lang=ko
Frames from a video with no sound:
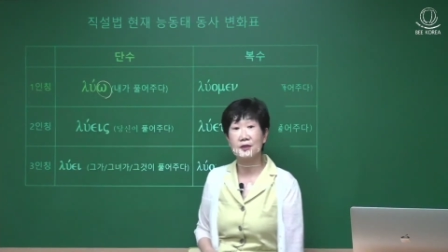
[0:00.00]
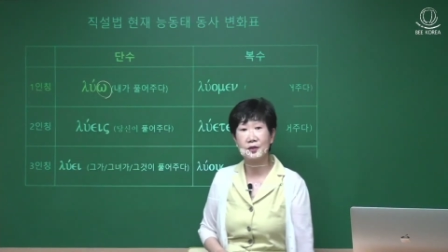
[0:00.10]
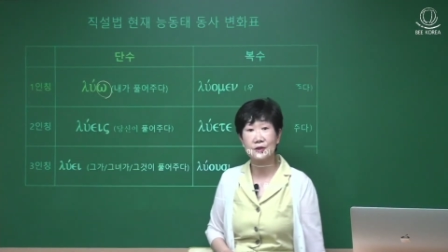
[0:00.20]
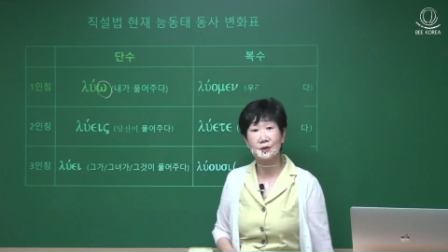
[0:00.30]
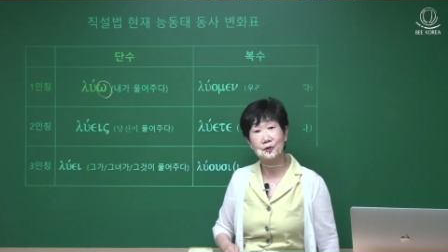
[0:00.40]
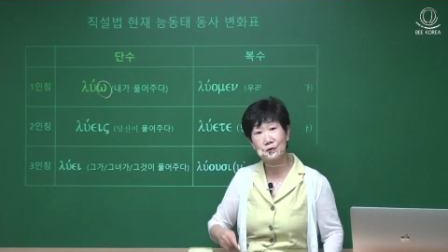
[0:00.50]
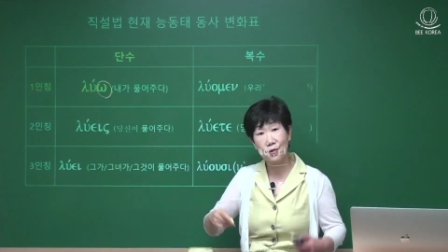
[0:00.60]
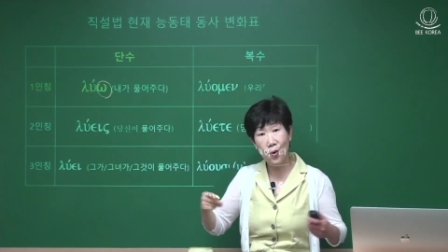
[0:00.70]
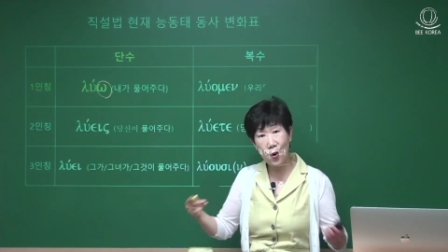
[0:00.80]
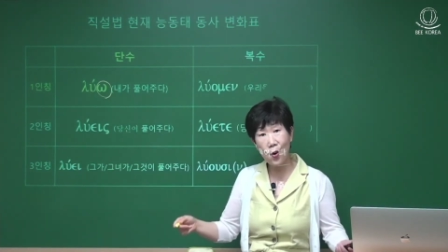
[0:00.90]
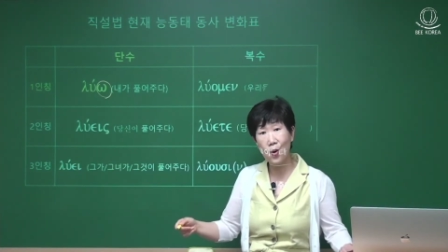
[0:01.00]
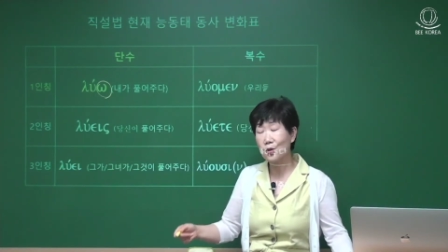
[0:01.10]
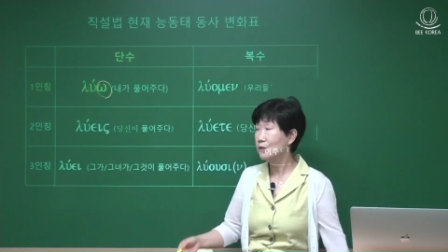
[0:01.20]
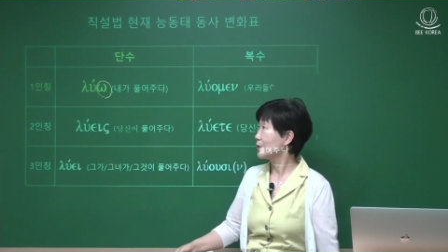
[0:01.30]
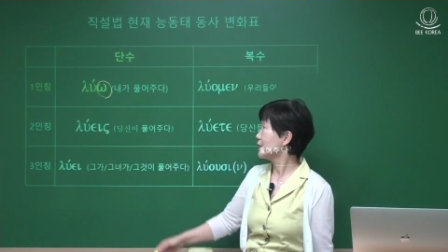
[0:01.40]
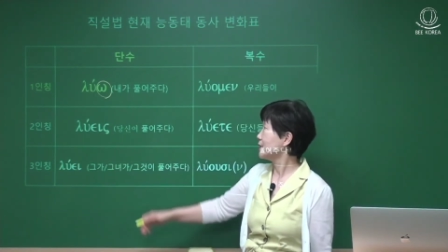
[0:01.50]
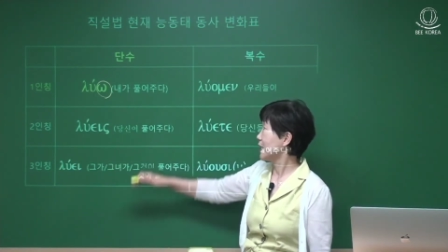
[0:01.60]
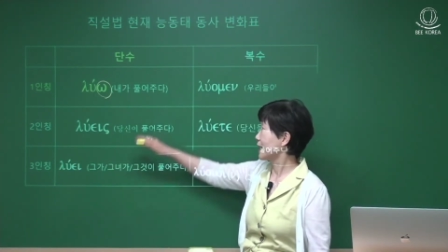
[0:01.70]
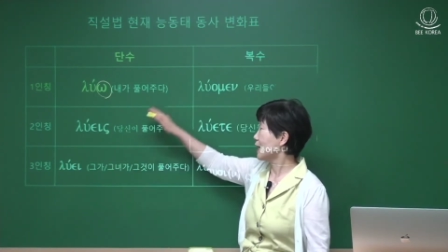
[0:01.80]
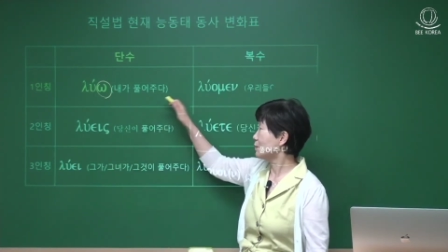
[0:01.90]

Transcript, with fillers: 거죠. 루 오 그러면 내가